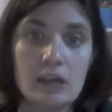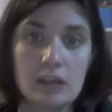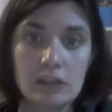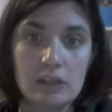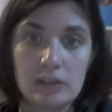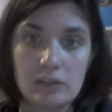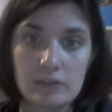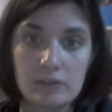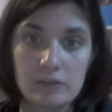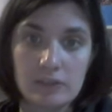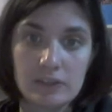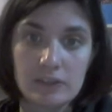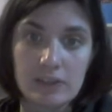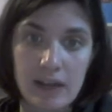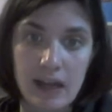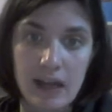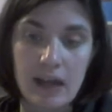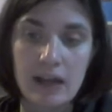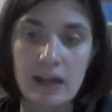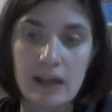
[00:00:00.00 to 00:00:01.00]
eh,
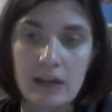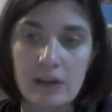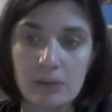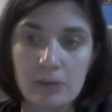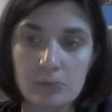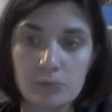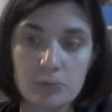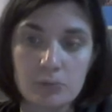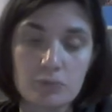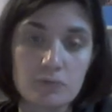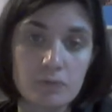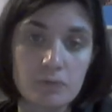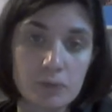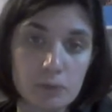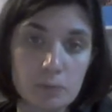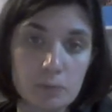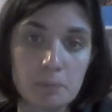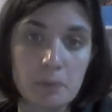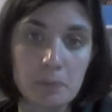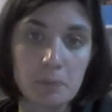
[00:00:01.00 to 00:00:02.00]
vedrà uno
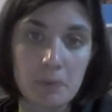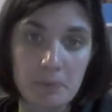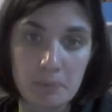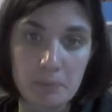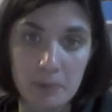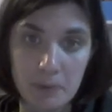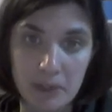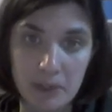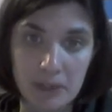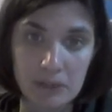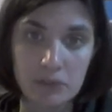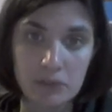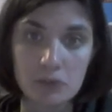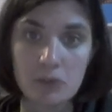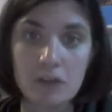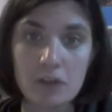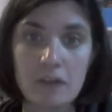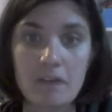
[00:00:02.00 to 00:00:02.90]
sviluppo ben più lento.